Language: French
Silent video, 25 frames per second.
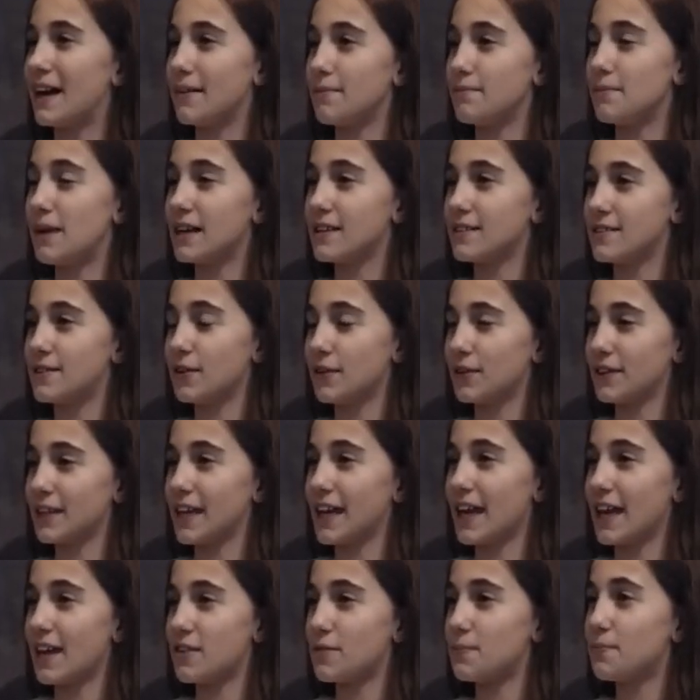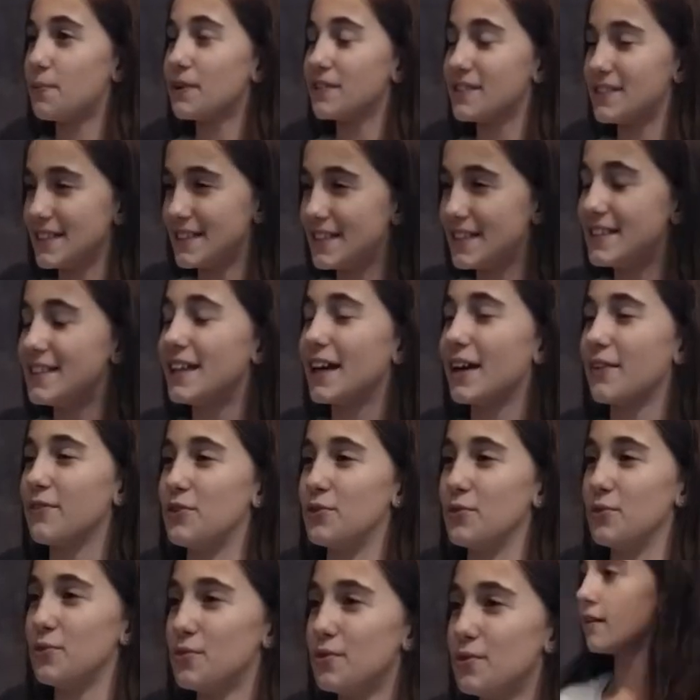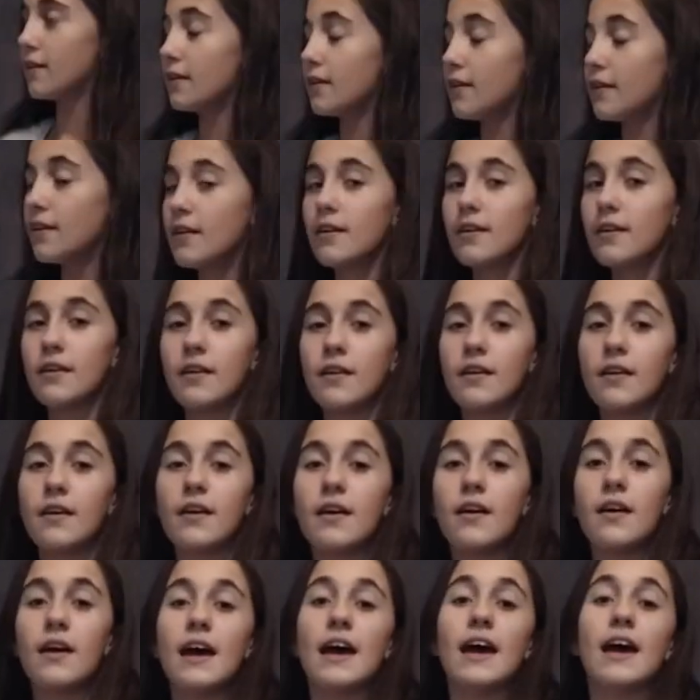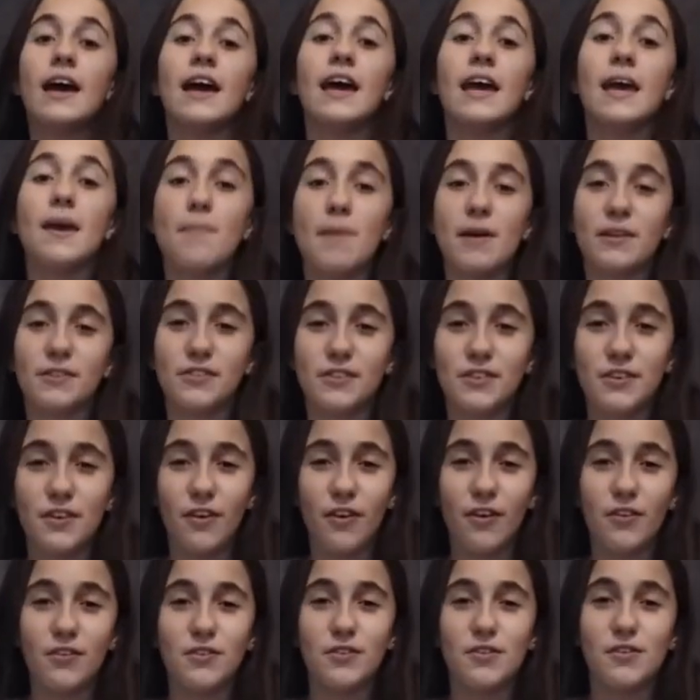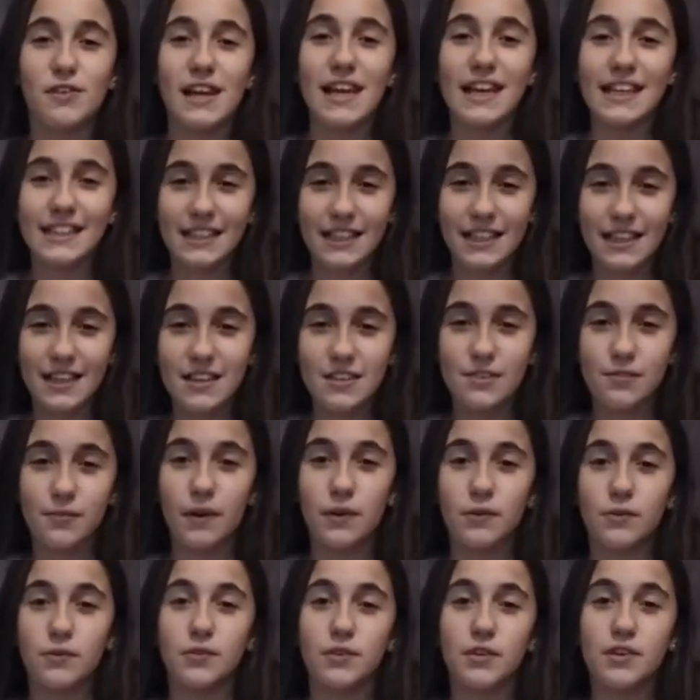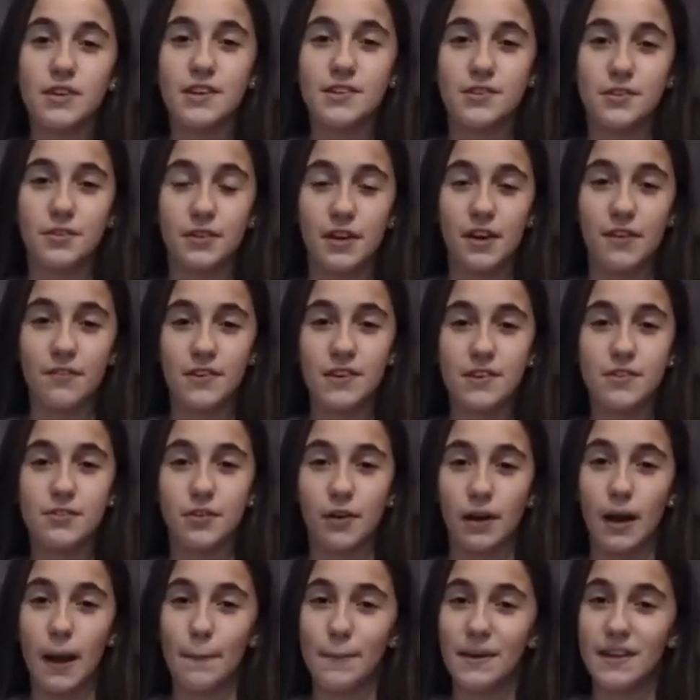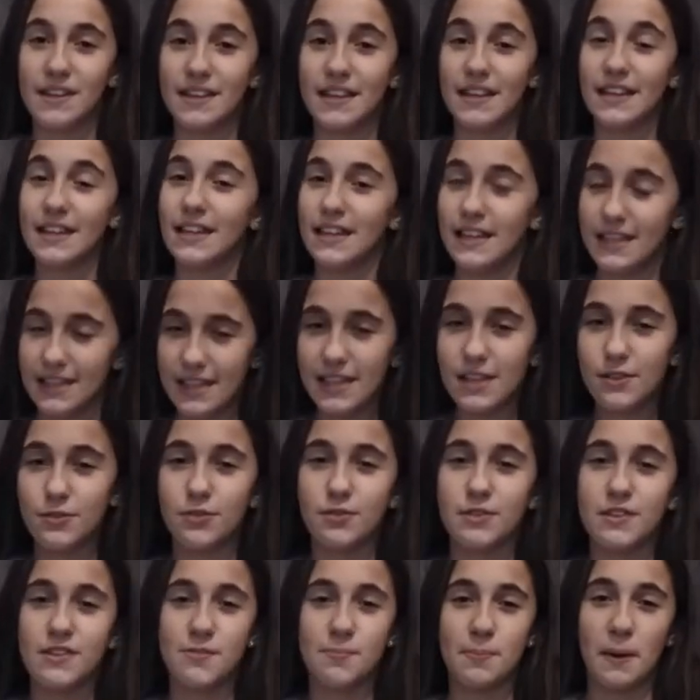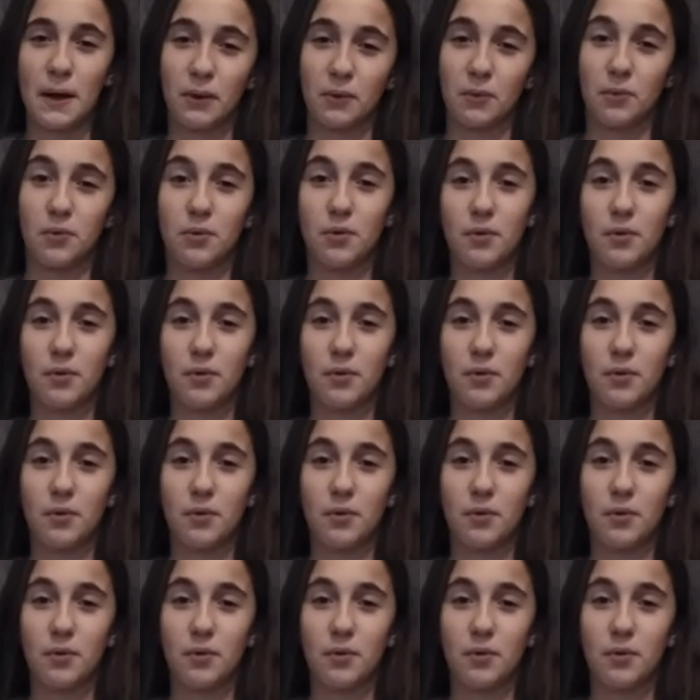Max Dordegas pour cette interview. Et maintenant, une lectrice va nous donner son avis sur la BD L'île du disparu.